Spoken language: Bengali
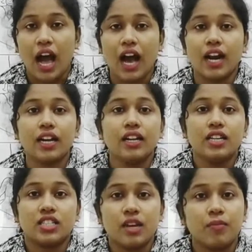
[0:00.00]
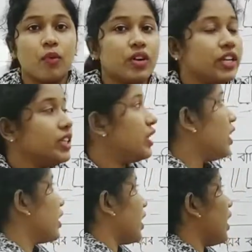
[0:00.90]
আর সেই
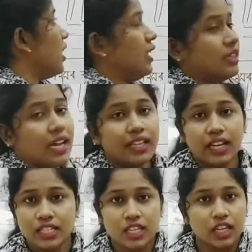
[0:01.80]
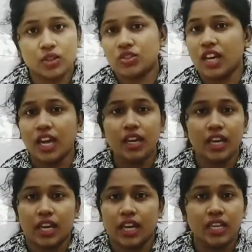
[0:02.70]
পণ্ডিতদেরকে তাদের কাছে কিন্তু সেই
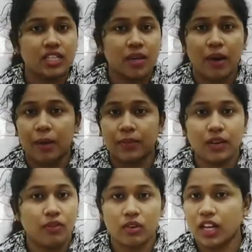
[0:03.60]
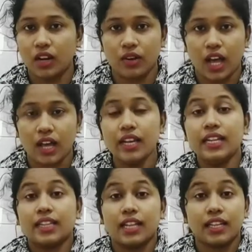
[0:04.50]
হিংসে ভাবটা ফোটালো না
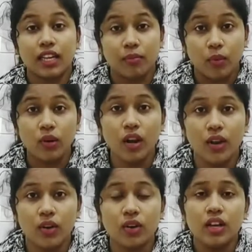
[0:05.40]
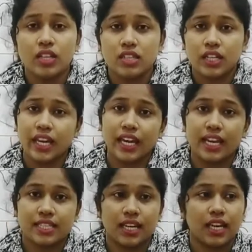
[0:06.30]
তাদেরকে বলল যে ঠিক
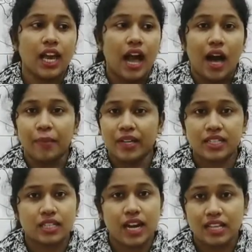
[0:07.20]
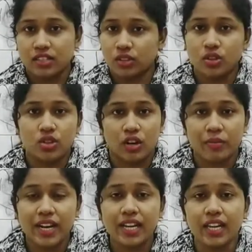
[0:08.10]
আছে আমার রাজ্যে তো
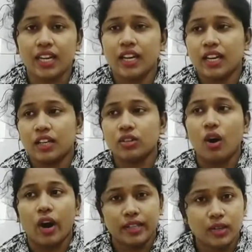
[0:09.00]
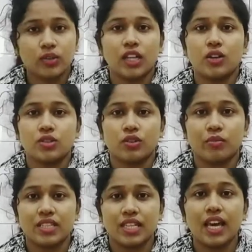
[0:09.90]
জন্মায়নি কিন্তু হয়তো কোথাও
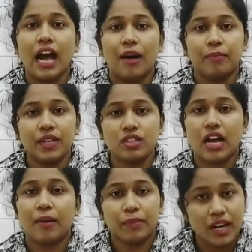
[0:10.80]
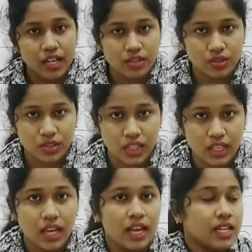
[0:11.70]
জন্মেছে আপনি আপনারা যদি
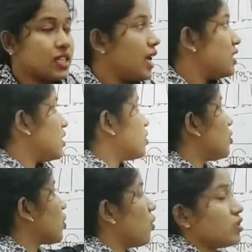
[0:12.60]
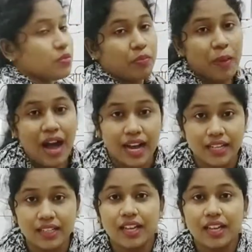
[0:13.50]
সেই যিশুর খোঁজ পান